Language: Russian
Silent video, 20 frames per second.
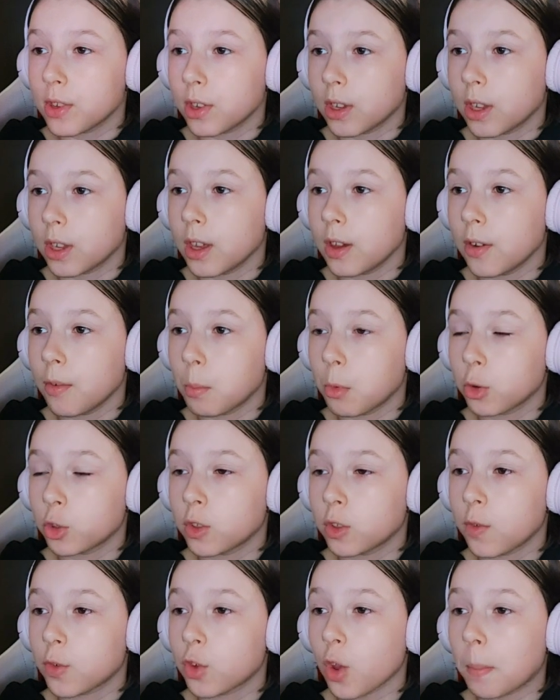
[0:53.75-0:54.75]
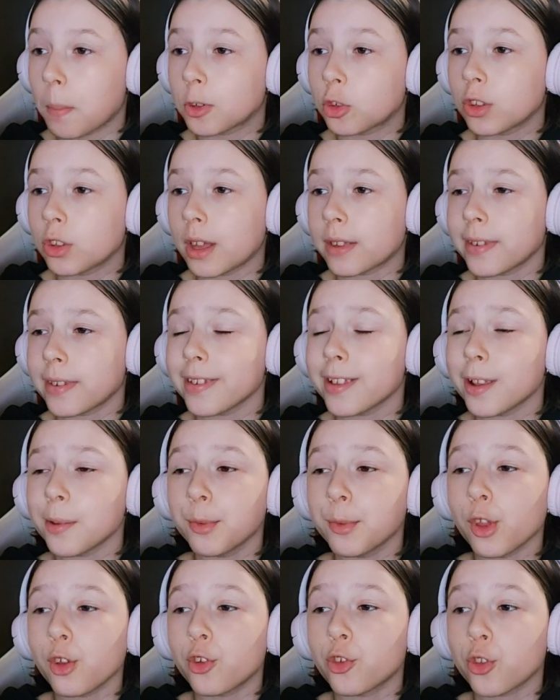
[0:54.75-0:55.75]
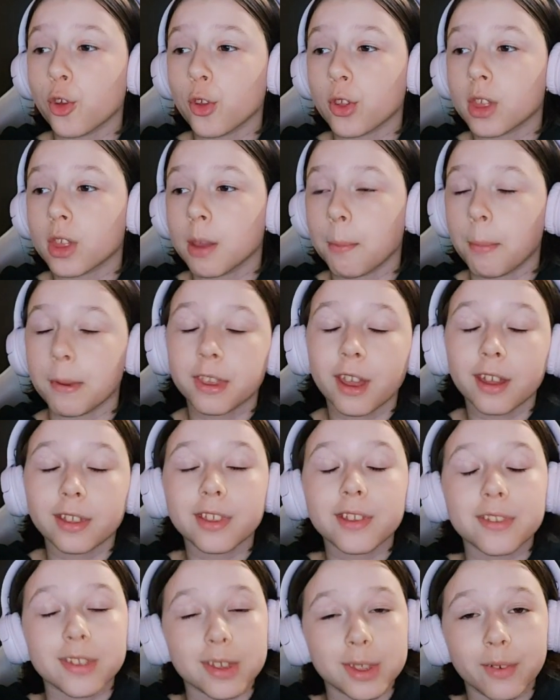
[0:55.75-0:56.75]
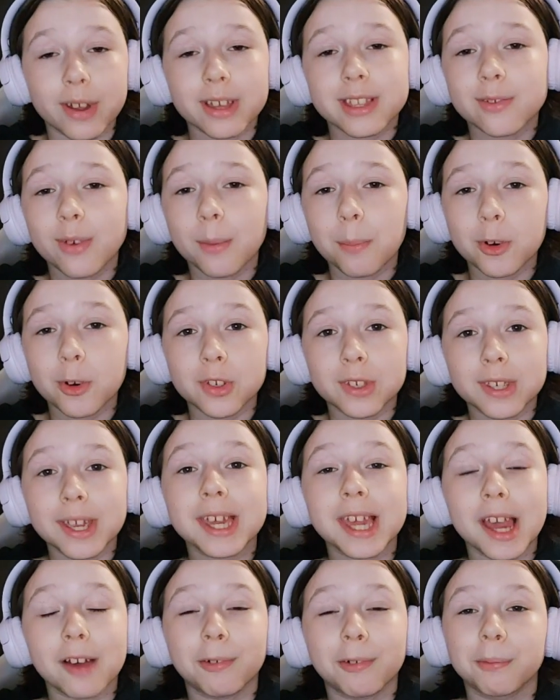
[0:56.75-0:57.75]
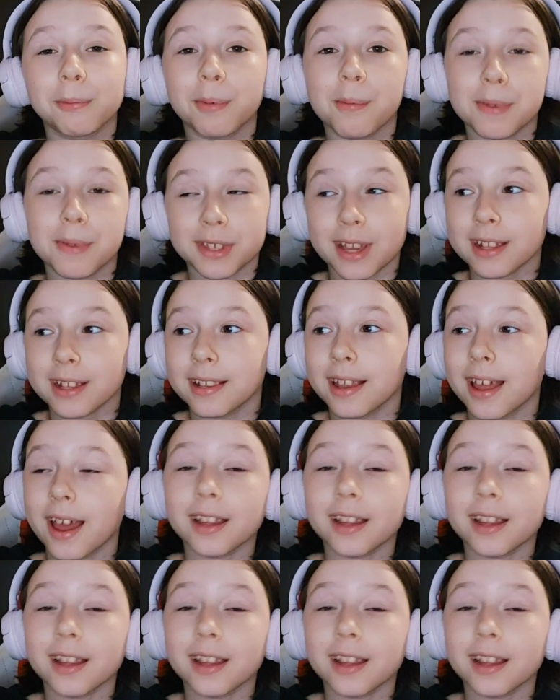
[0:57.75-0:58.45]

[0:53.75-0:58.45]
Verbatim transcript: и можете все почитать. Если будет что-то непонятно, задавайте вопросики, я вам обязательно